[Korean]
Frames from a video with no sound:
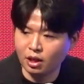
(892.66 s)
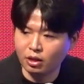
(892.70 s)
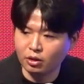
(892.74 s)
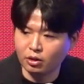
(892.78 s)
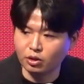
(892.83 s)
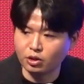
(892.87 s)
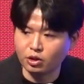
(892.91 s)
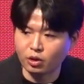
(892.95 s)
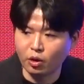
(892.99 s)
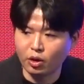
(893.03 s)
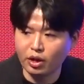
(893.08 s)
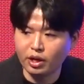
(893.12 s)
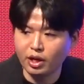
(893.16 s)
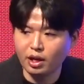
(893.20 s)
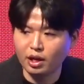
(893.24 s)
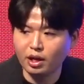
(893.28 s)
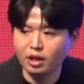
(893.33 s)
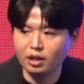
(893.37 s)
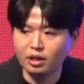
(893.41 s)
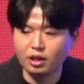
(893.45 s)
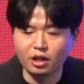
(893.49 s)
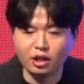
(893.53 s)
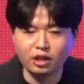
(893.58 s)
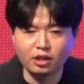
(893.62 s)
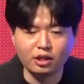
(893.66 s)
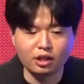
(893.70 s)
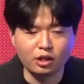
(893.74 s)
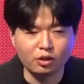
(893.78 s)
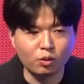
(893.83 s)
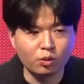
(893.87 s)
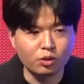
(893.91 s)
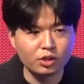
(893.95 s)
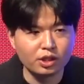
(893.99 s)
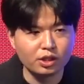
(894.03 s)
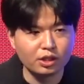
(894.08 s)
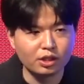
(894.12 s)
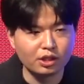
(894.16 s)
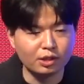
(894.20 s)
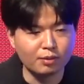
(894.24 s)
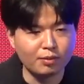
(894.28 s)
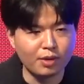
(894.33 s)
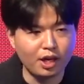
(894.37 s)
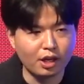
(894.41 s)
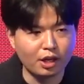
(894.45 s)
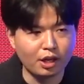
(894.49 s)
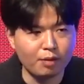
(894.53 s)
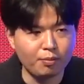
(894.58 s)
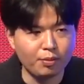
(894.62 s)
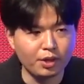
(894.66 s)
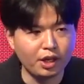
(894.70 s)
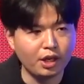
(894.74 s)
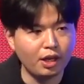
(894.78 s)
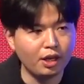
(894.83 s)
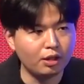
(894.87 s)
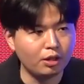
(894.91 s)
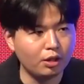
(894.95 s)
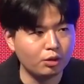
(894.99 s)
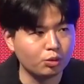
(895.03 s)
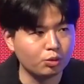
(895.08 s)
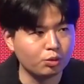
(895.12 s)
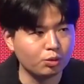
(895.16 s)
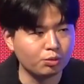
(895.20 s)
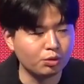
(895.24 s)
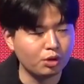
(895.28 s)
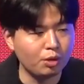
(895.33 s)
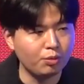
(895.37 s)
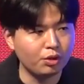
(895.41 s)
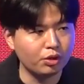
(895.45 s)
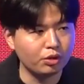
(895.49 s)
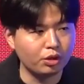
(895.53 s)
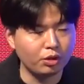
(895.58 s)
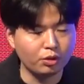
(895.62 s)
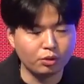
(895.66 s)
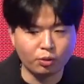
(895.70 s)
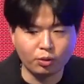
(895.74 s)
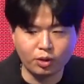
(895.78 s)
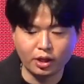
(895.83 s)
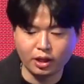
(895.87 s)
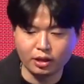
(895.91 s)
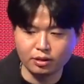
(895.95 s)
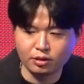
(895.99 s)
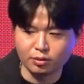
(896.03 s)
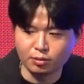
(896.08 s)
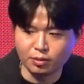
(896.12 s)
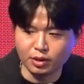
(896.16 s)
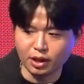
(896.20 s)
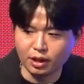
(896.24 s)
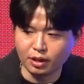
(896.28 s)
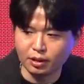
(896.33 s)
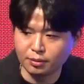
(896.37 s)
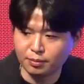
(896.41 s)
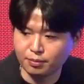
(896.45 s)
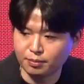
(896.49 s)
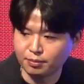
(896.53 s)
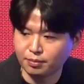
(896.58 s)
그래서 저희가 그리는 인공지능 음악의 미래에 대해서 좀 설명드리도록 하겠습니다.